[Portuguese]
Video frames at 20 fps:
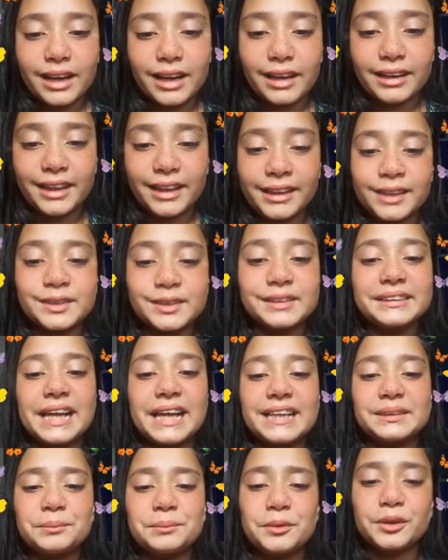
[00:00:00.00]
Linda,
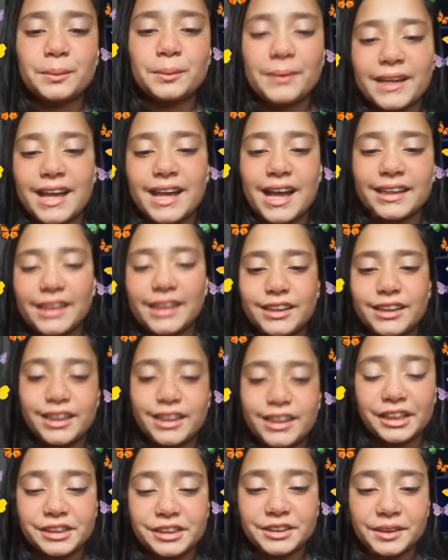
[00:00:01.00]
sucesso, muito obrigada,
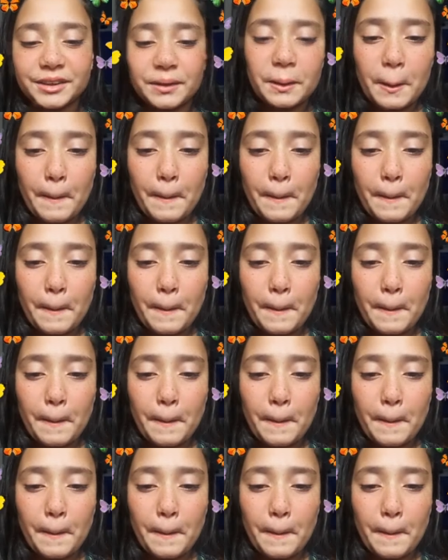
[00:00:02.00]
gente.